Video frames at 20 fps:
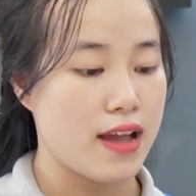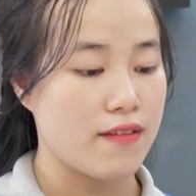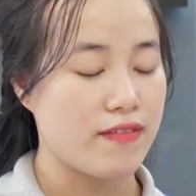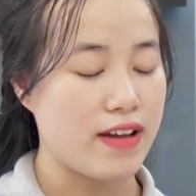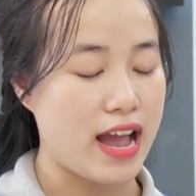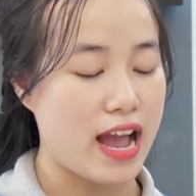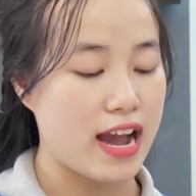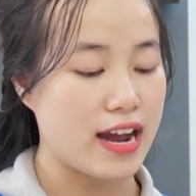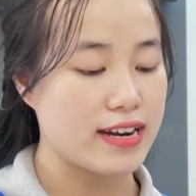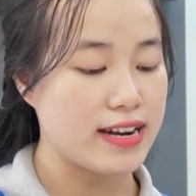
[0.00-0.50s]

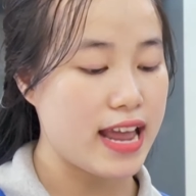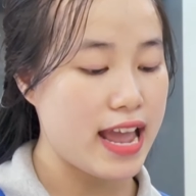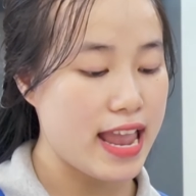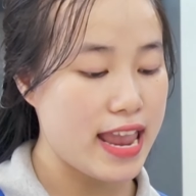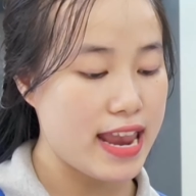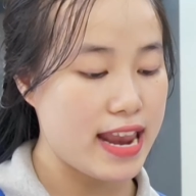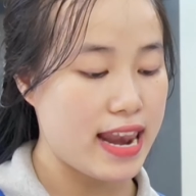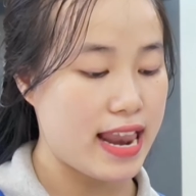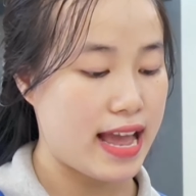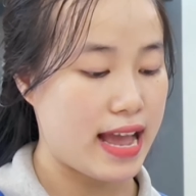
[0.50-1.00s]
Và ở
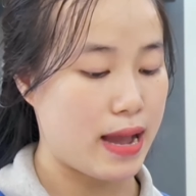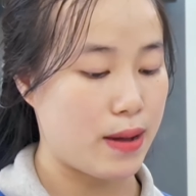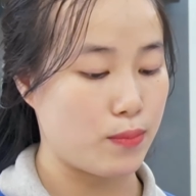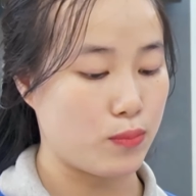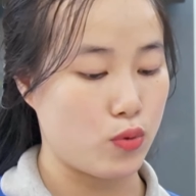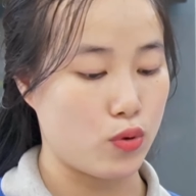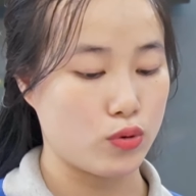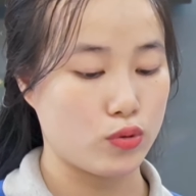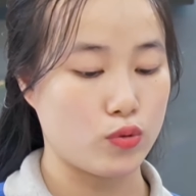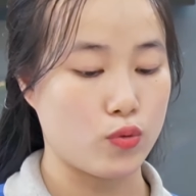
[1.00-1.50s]
đây là
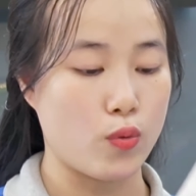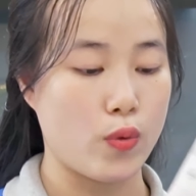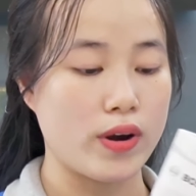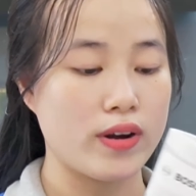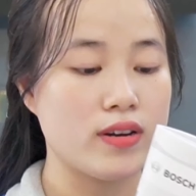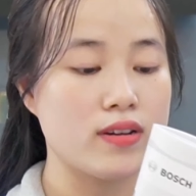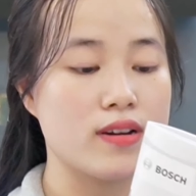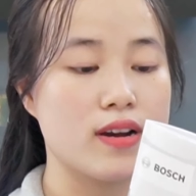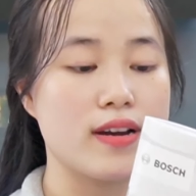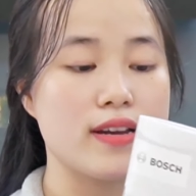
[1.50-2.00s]
một
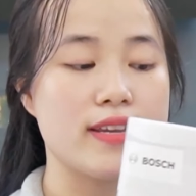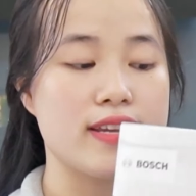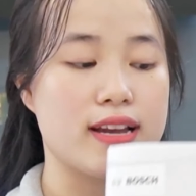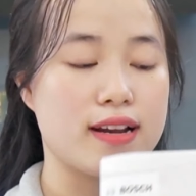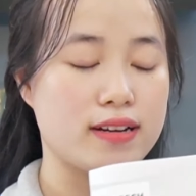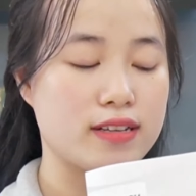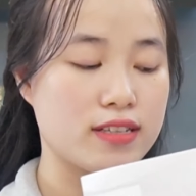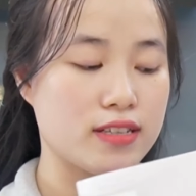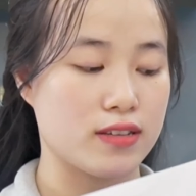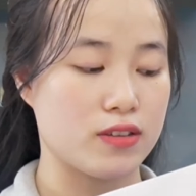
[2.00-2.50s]
cuốn hướng
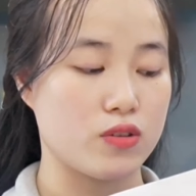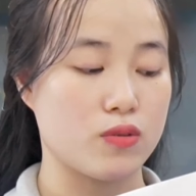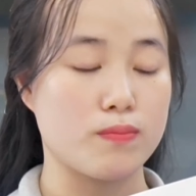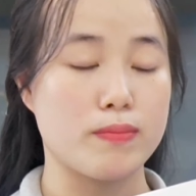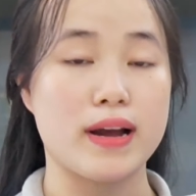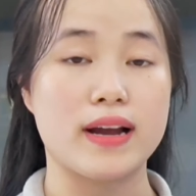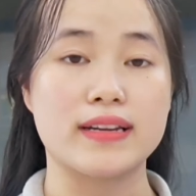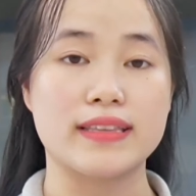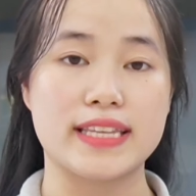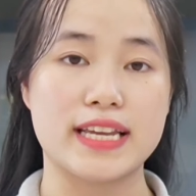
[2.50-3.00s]
dẫn sử
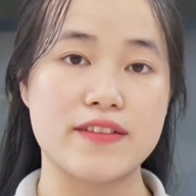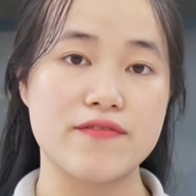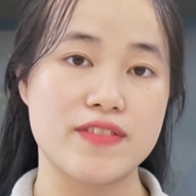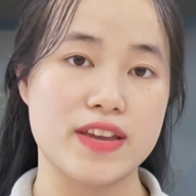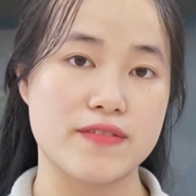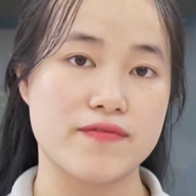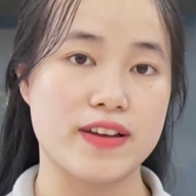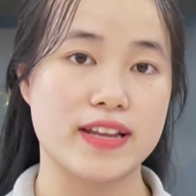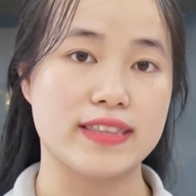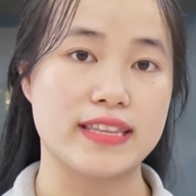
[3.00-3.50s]
dụng bằng tiếng
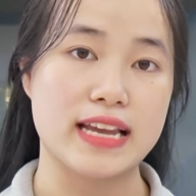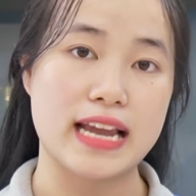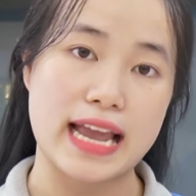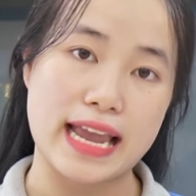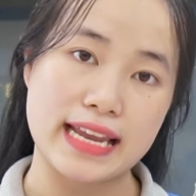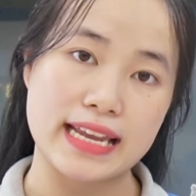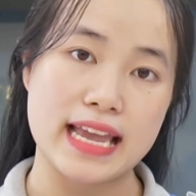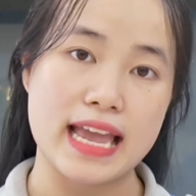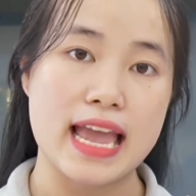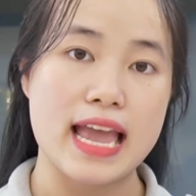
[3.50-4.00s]
Việt và tiếng
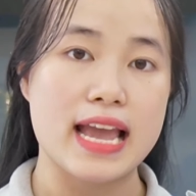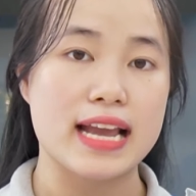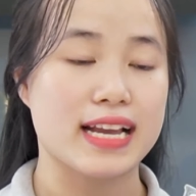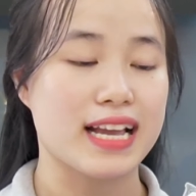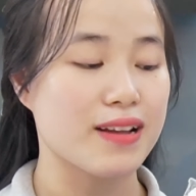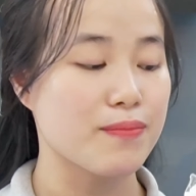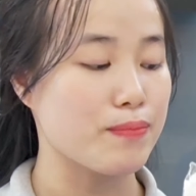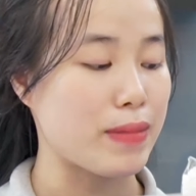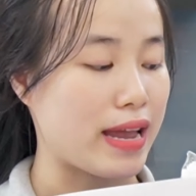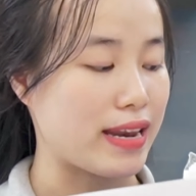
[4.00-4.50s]
Anh.
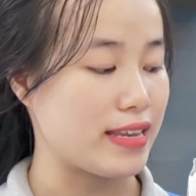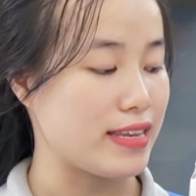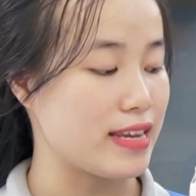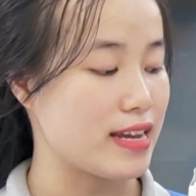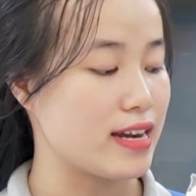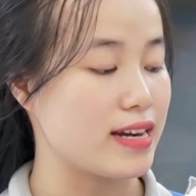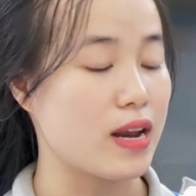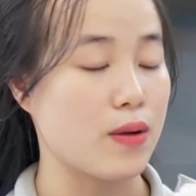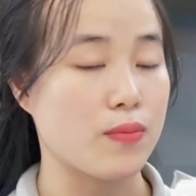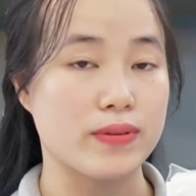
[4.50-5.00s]
Các bạn
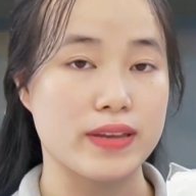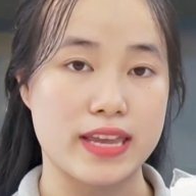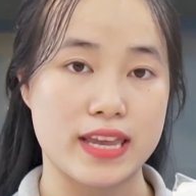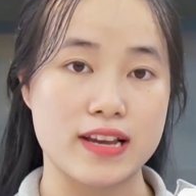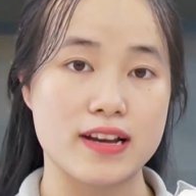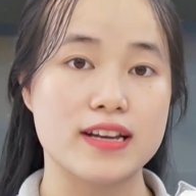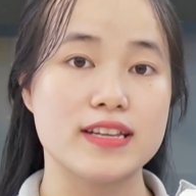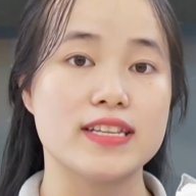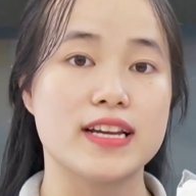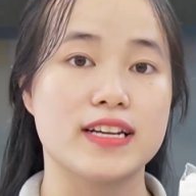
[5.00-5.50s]
nhớ đọc
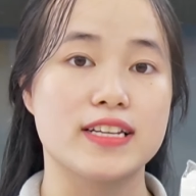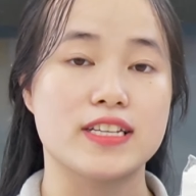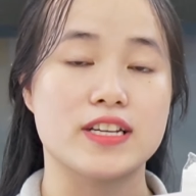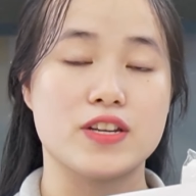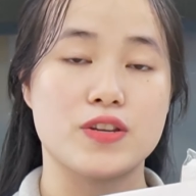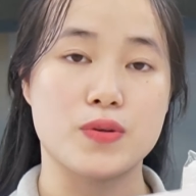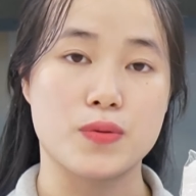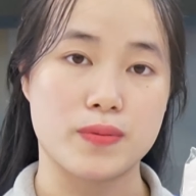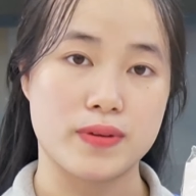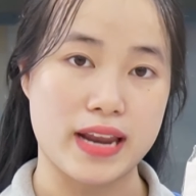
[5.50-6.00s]
kỹ hướng dẫn
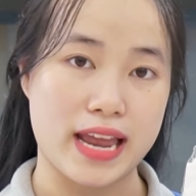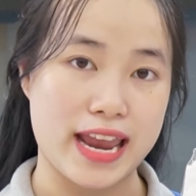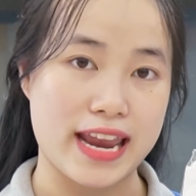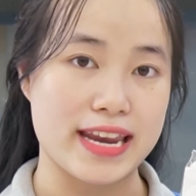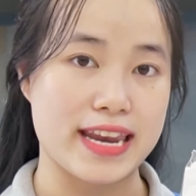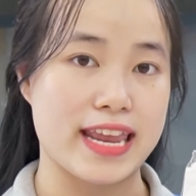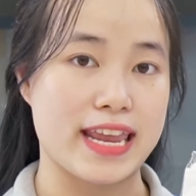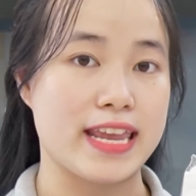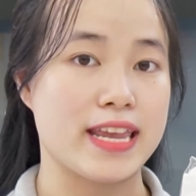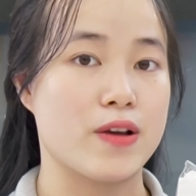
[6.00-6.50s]
sử dụng
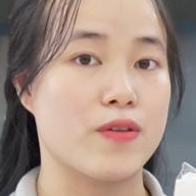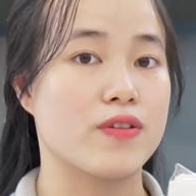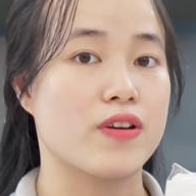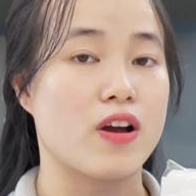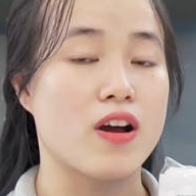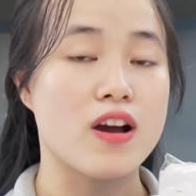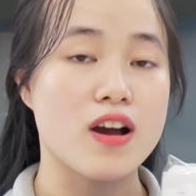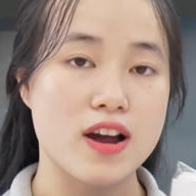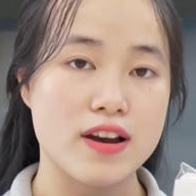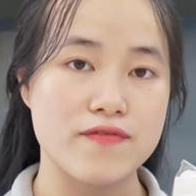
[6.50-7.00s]
này để hiểu
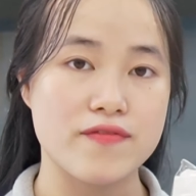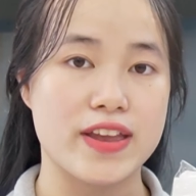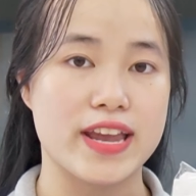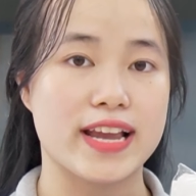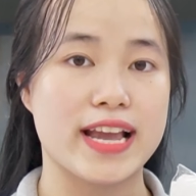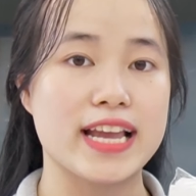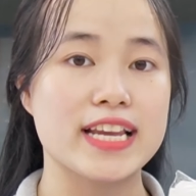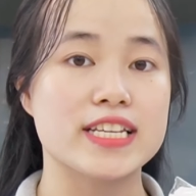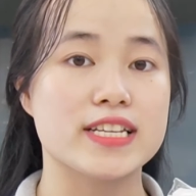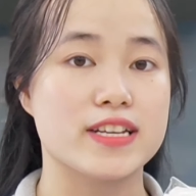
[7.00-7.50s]
rõ hơn về
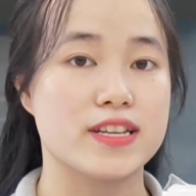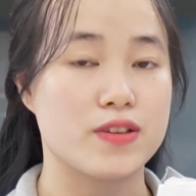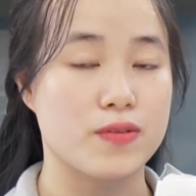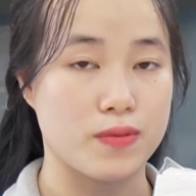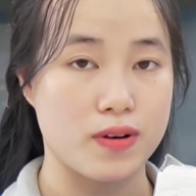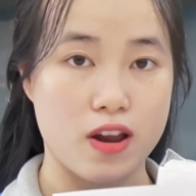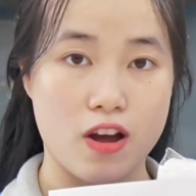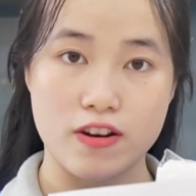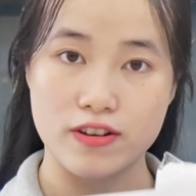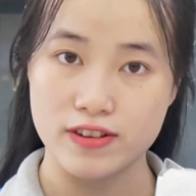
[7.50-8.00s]
cách sử
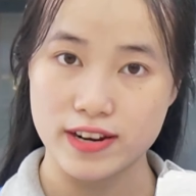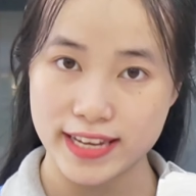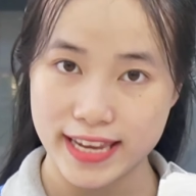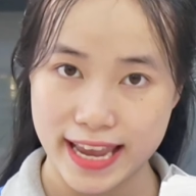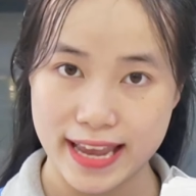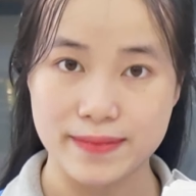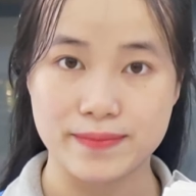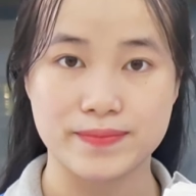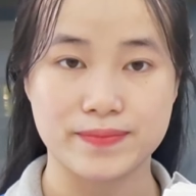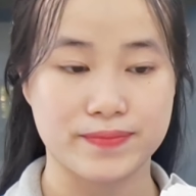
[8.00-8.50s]
dụng lò nướng
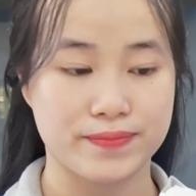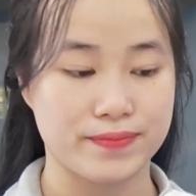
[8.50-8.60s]
nha.